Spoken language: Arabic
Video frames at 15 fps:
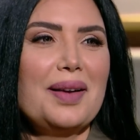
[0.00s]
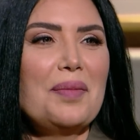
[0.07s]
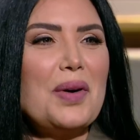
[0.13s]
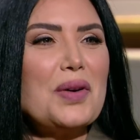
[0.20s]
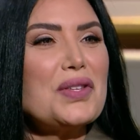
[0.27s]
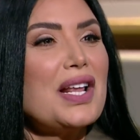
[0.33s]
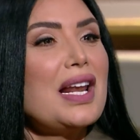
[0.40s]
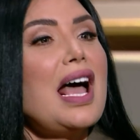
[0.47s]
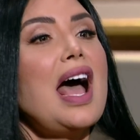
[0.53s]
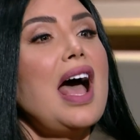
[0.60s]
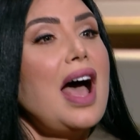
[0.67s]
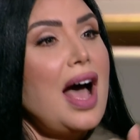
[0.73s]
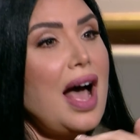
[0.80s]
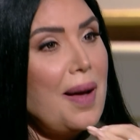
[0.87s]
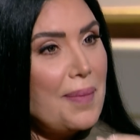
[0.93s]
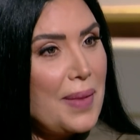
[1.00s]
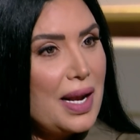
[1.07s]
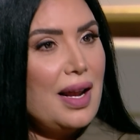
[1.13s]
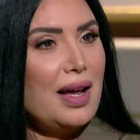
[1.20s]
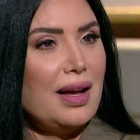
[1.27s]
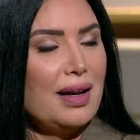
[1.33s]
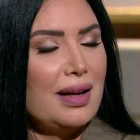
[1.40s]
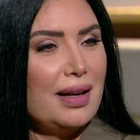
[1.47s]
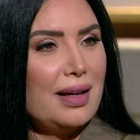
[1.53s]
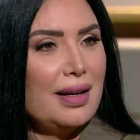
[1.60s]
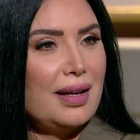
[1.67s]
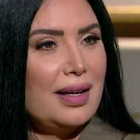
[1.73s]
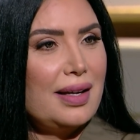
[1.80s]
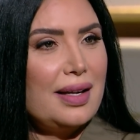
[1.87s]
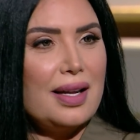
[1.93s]
لما اوصلها هعملها
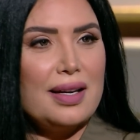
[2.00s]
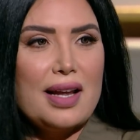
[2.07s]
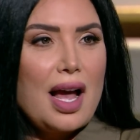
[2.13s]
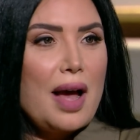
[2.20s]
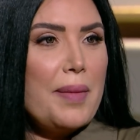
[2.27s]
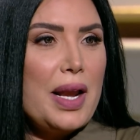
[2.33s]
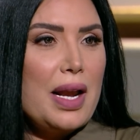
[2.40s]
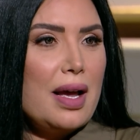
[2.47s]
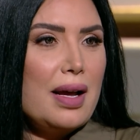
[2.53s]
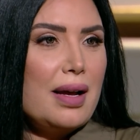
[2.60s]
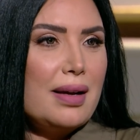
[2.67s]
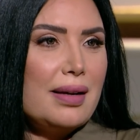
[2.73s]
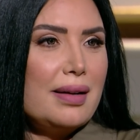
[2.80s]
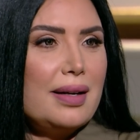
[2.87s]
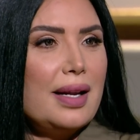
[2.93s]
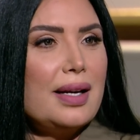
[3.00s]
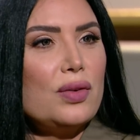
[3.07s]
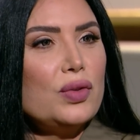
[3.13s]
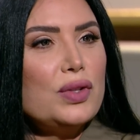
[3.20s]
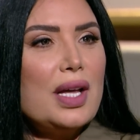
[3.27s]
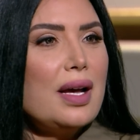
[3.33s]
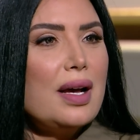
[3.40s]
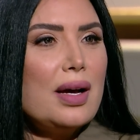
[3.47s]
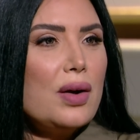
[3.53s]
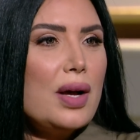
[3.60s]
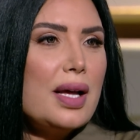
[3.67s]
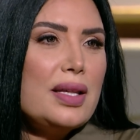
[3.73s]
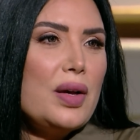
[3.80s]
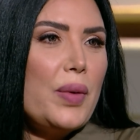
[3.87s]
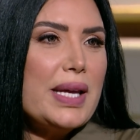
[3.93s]
يعني هعملها م. لانه ده
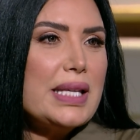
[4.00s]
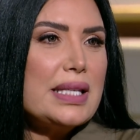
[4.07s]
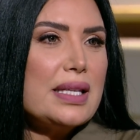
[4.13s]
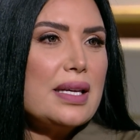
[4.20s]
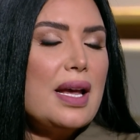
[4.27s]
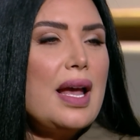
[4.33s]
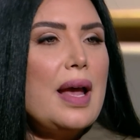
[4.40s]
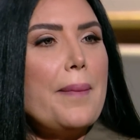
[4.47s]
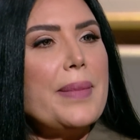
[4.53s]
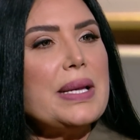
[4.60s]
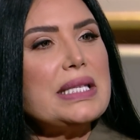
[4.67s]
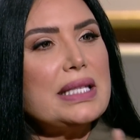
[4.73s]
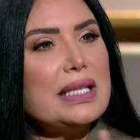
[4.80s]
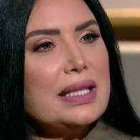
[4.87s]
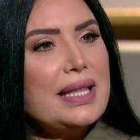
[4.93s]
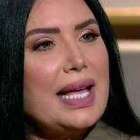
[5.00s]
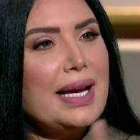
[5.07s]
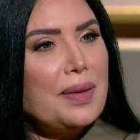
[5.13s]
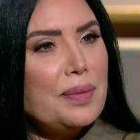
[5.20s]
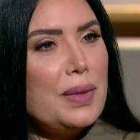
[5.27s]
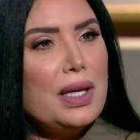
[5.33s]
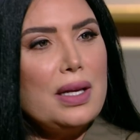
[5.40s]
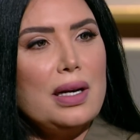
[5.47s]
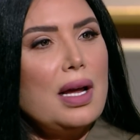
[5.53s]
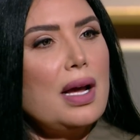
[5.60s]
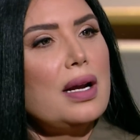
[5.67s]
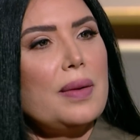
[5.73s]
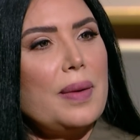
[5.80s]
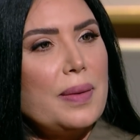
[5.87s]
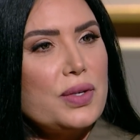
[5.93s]
ادواتي بس التجميل لا
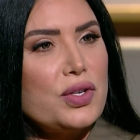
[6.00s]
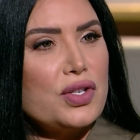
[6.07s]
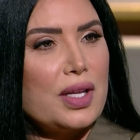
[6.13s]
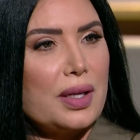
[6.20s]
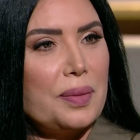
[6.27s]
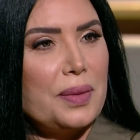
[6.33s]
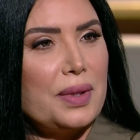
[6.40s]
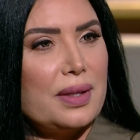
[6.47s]
انا ما عملتش تجميل